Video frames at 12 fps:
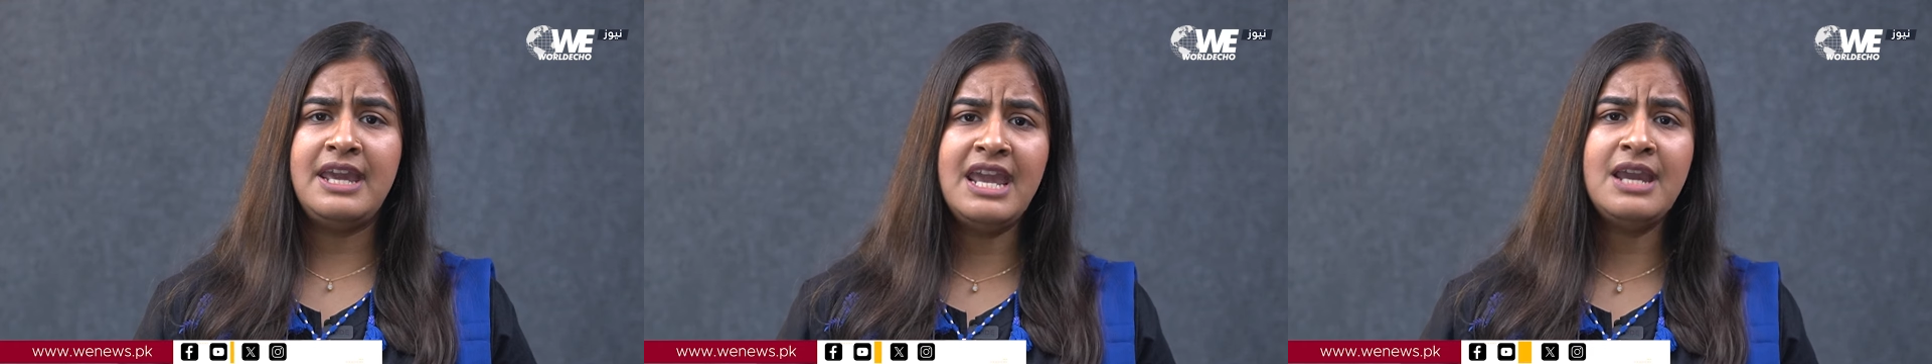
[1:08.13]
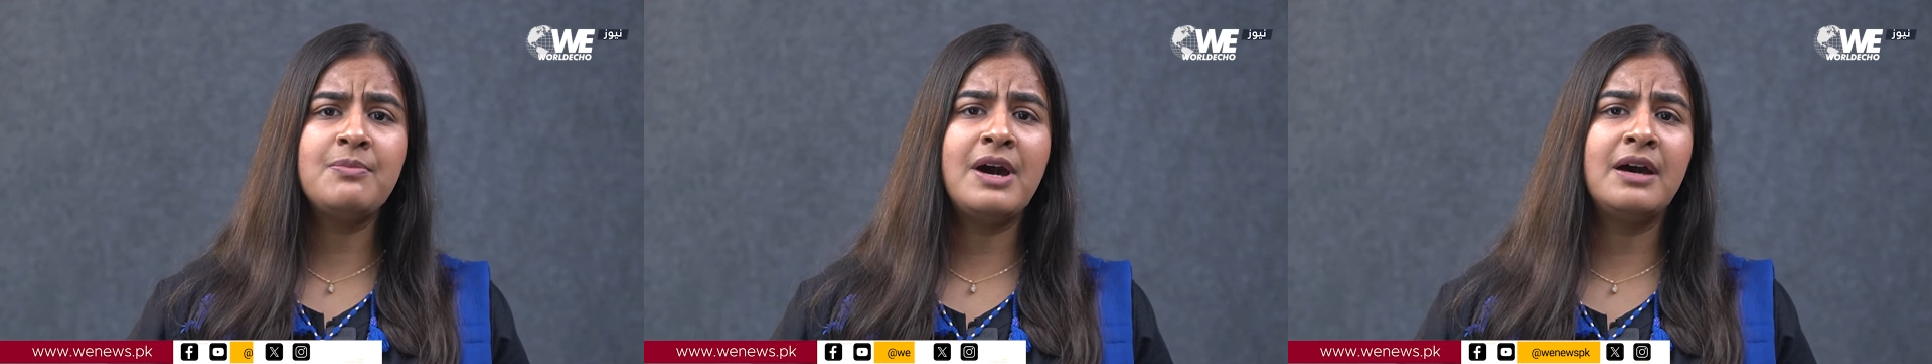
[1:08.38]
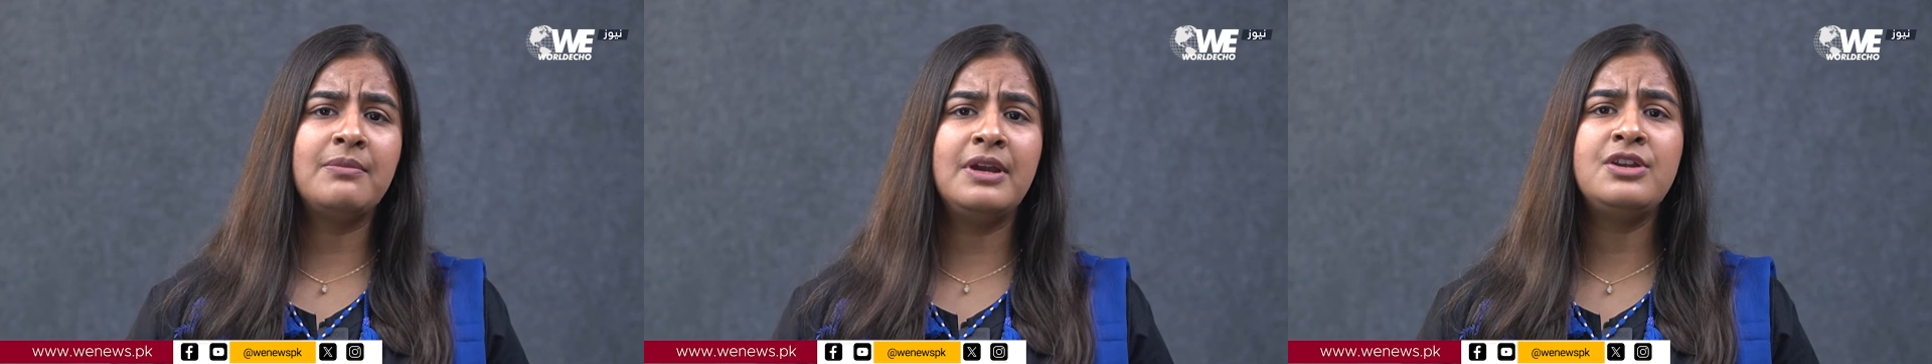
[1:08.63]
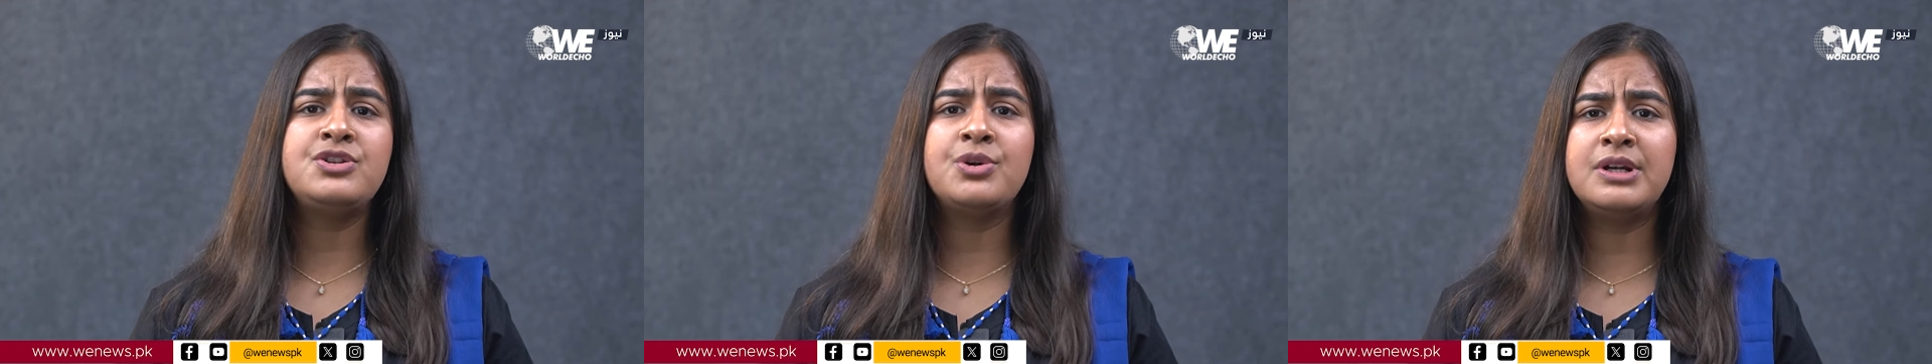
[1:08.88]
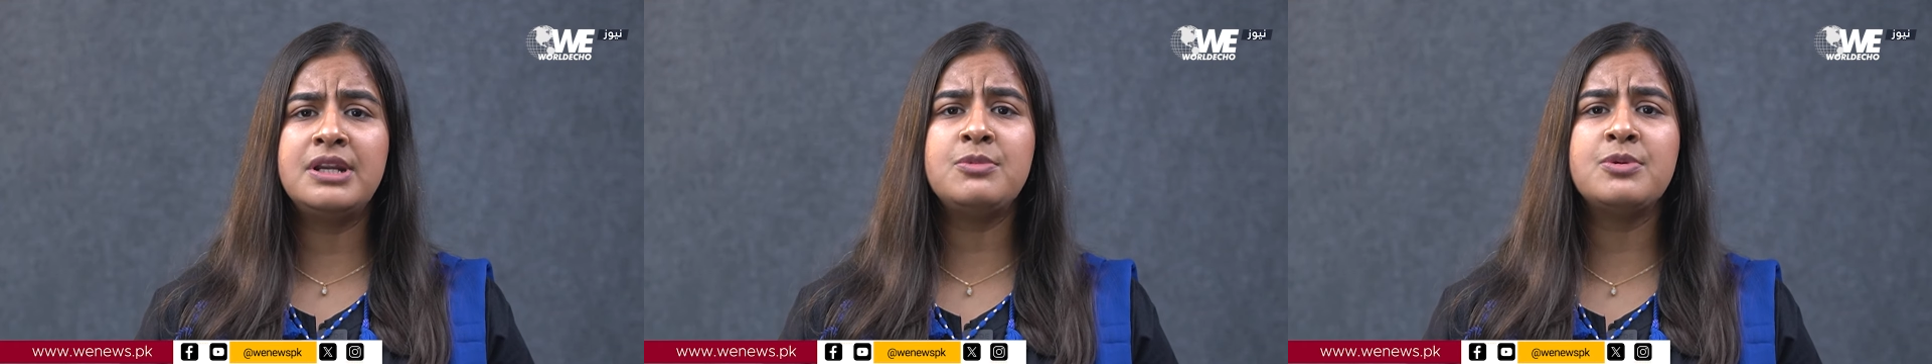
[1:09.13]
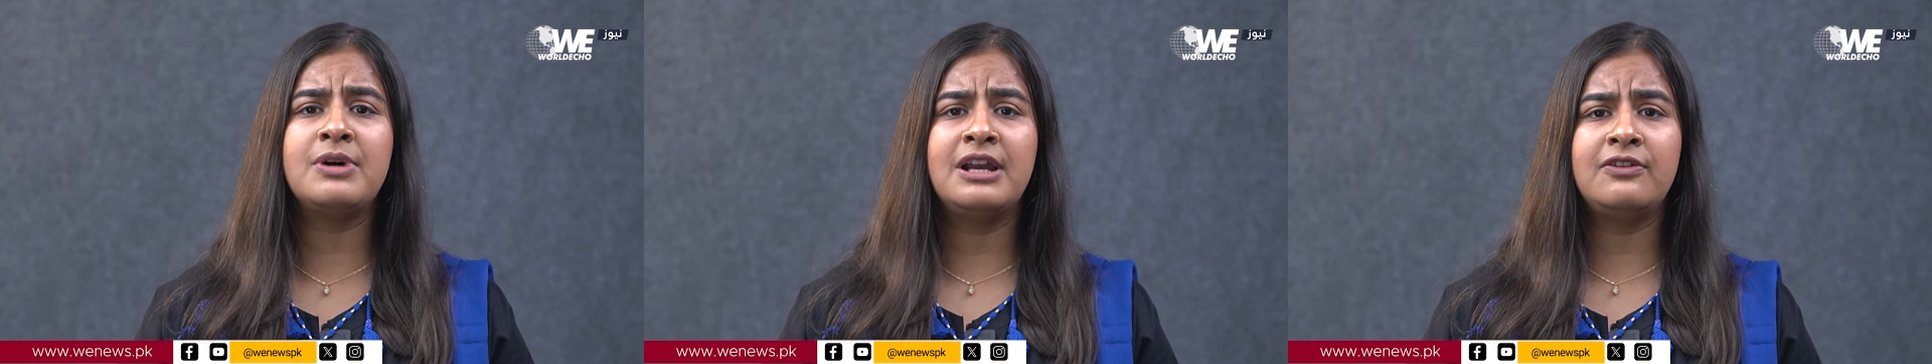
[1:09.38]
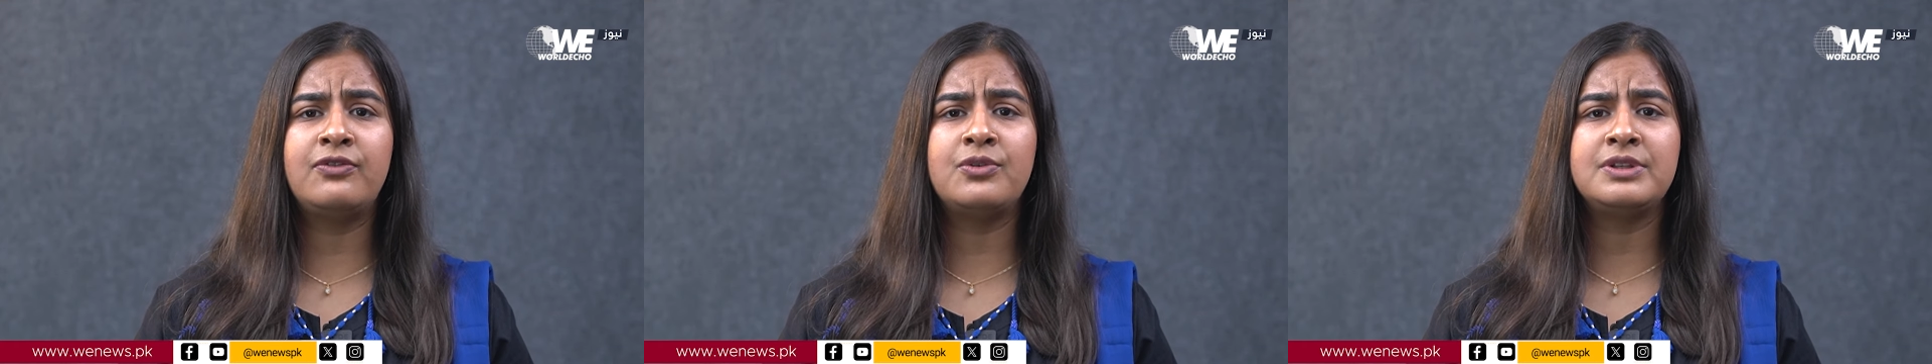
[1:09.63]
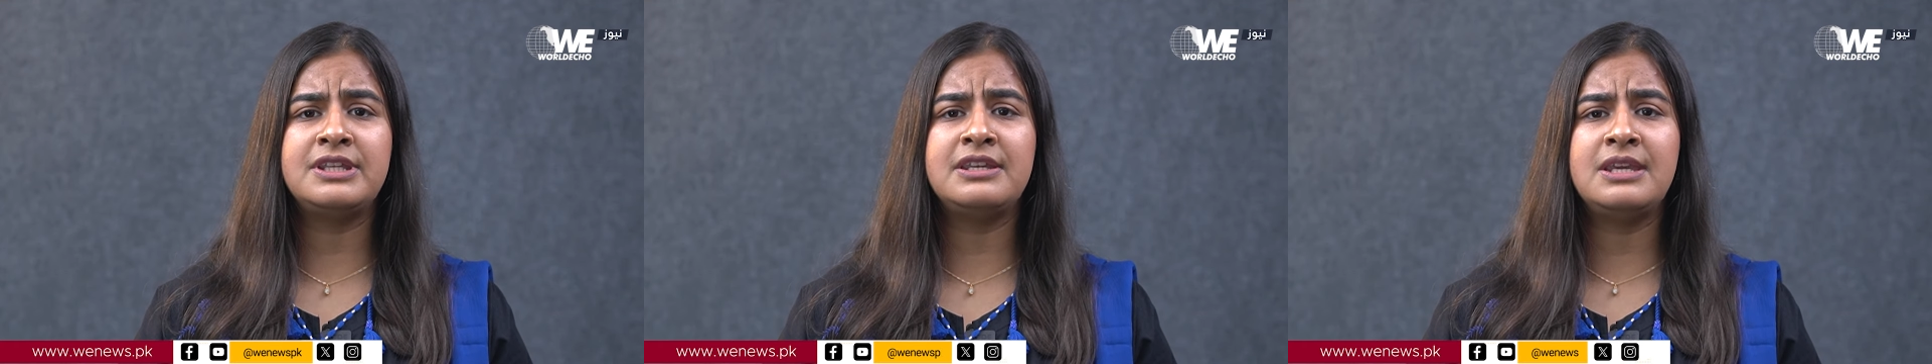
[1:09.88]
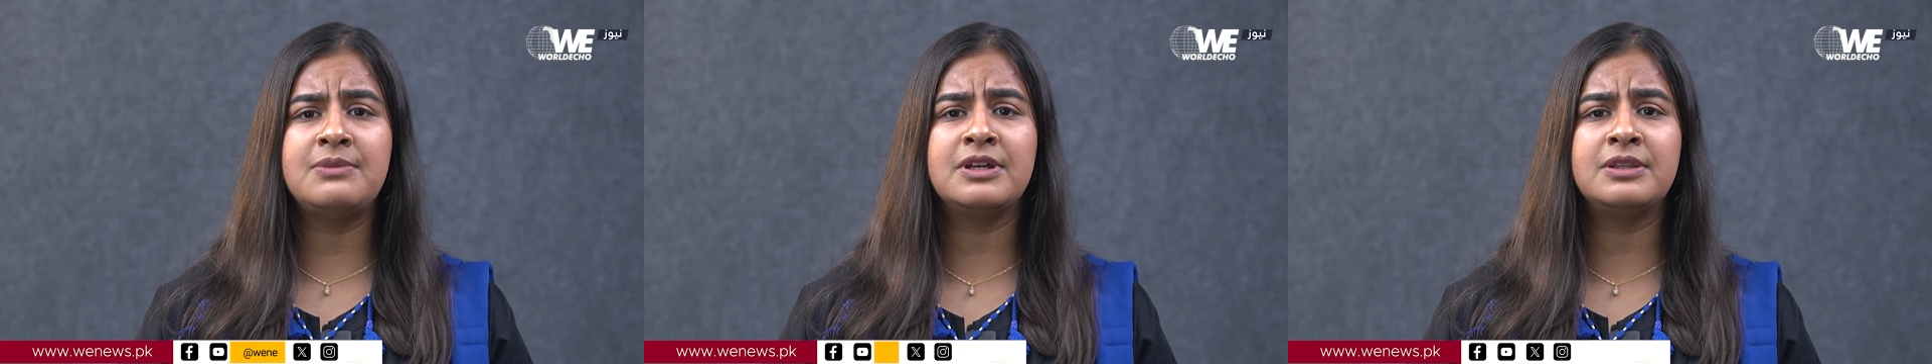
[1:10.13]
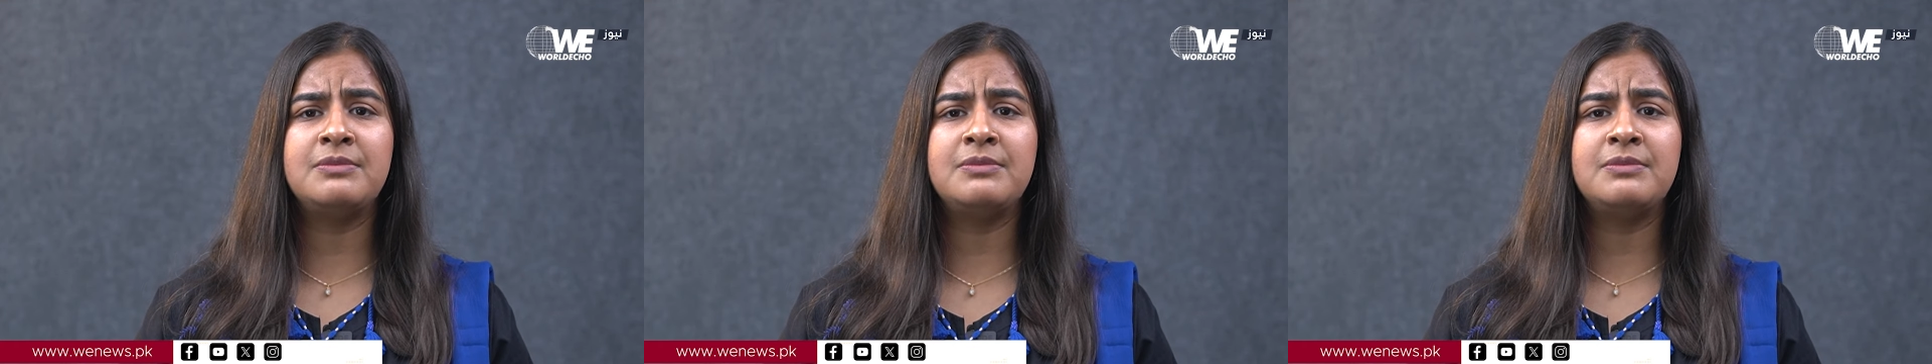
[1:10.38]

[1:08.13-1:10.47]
एक माह में छोटे मोबाइल फोन की कीमत